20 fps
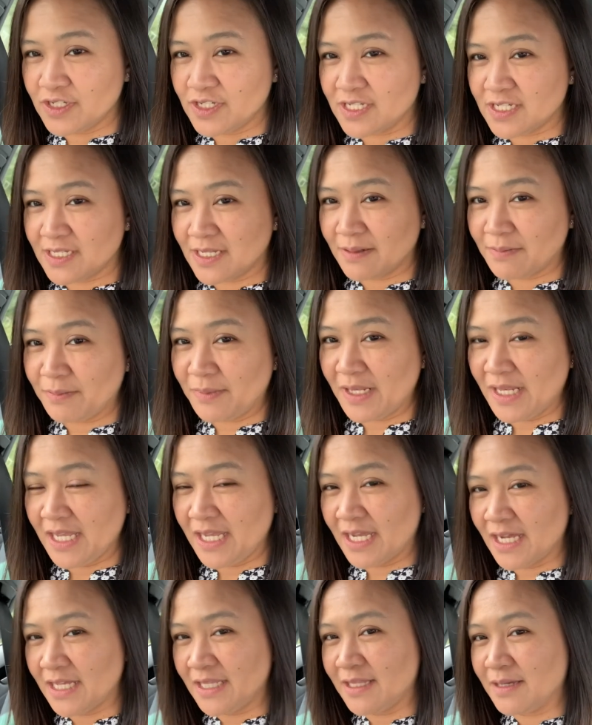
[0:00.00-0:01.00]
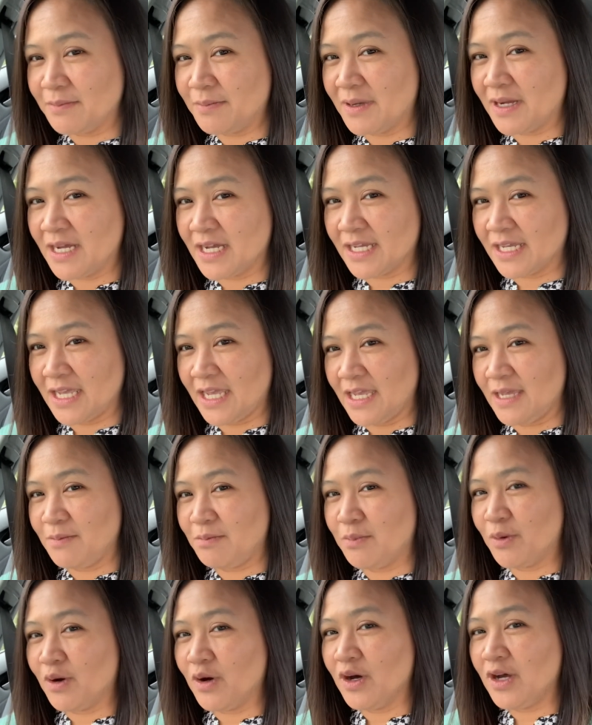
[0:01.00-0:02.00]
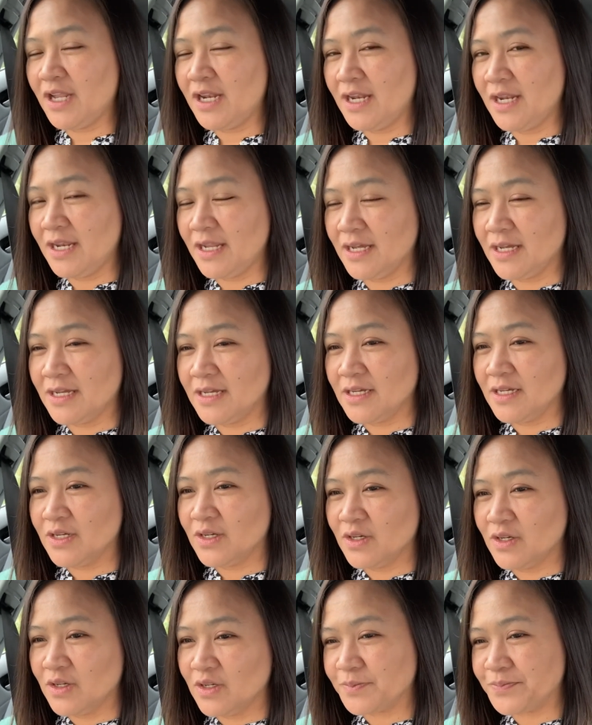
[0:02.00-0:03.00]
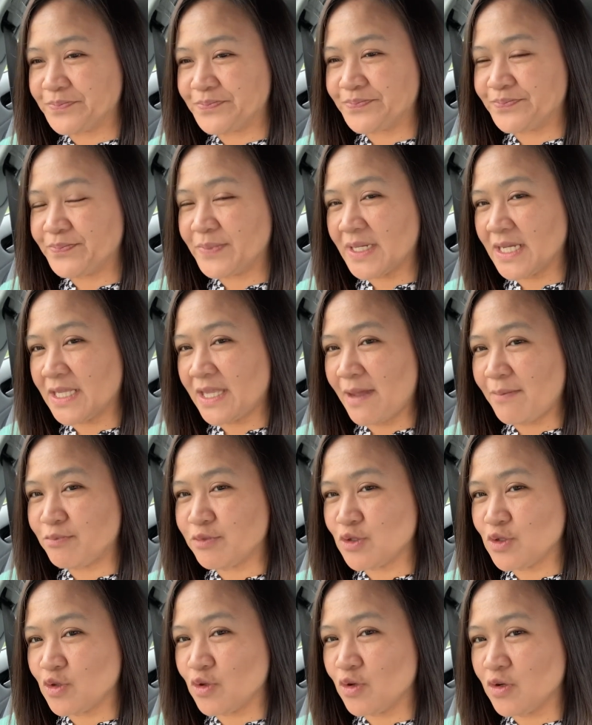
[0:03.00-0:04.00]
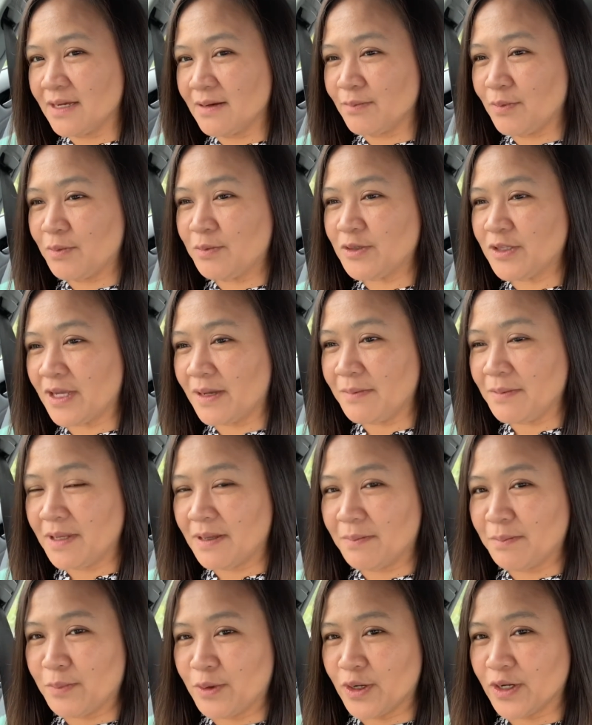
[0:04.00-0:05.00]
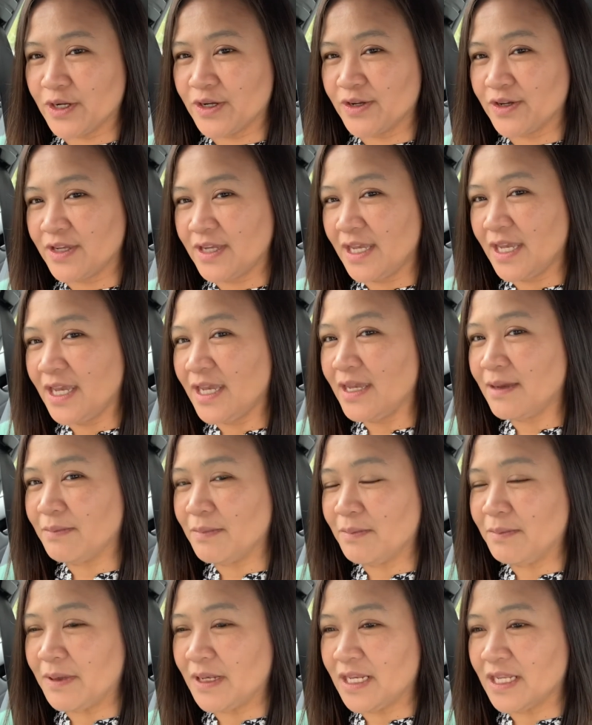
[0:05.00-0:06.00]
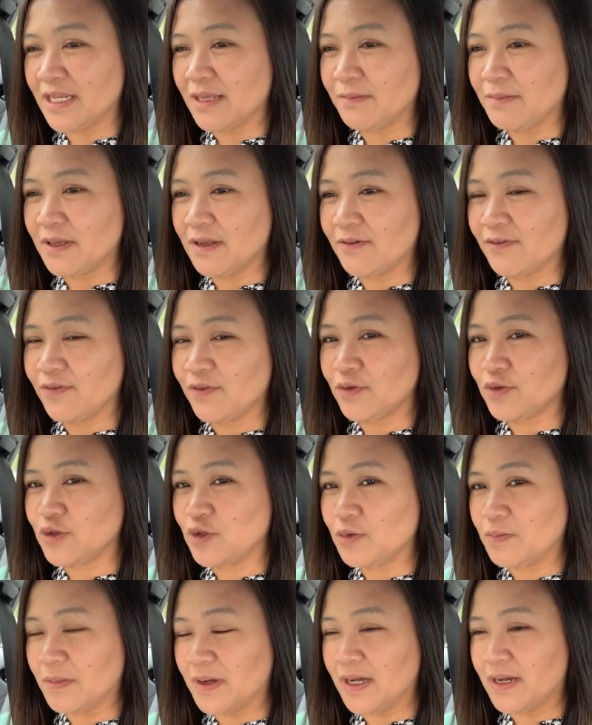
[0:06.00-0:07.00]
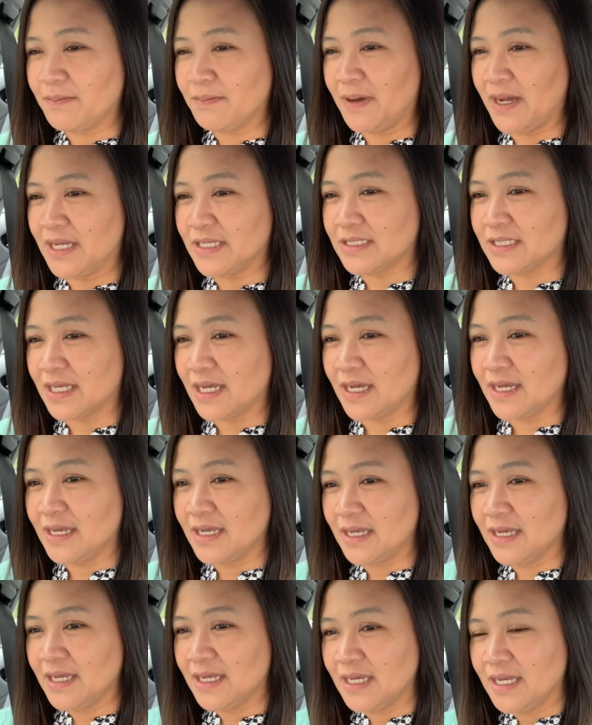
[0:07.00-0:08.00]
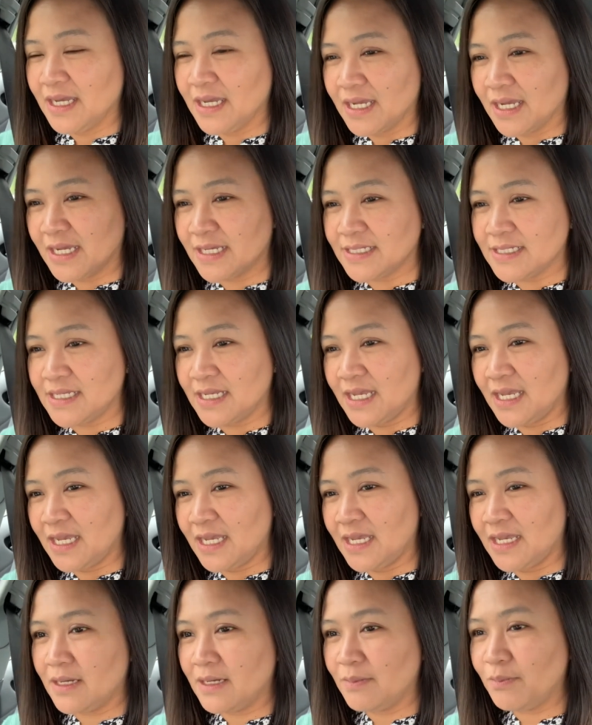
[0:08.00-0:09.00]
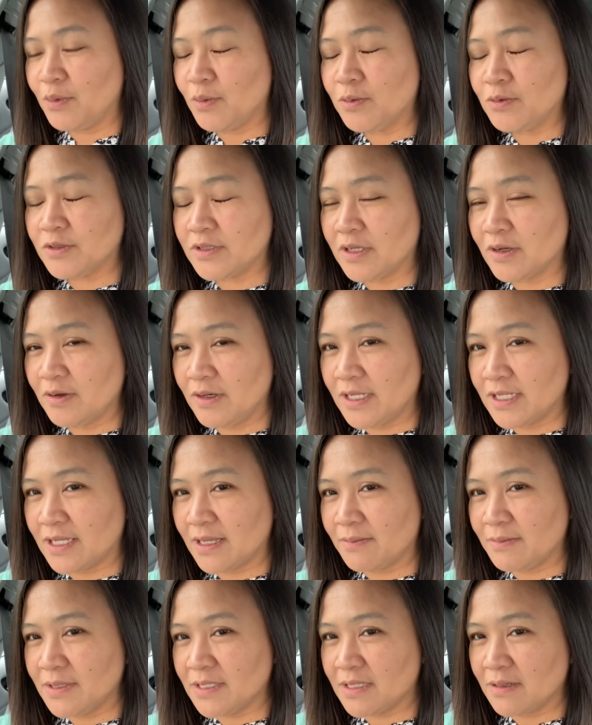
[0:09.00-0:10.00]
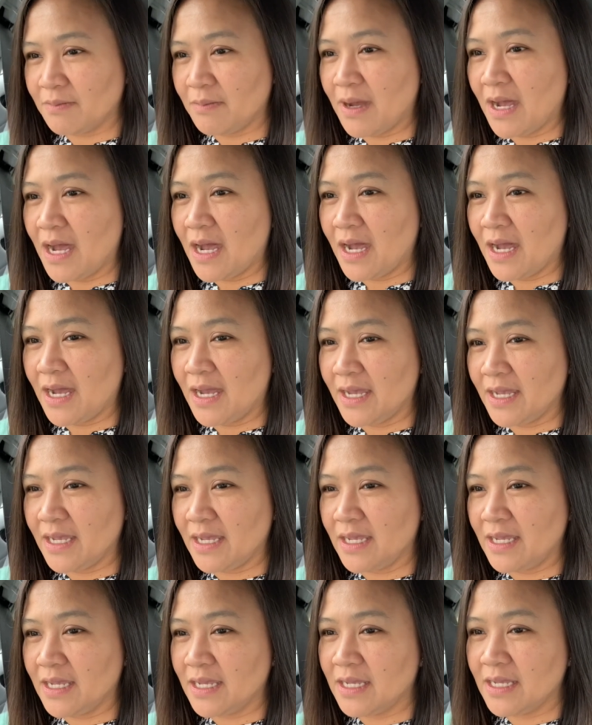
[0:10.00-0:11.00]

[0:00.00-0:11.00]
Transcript: sa bilihan ng mga cable. Pagkatapos noon, pupunta kami ng Burger King. Bibili na namin ng food yung mga bata. Kasi pupunta ulit kami sa bahay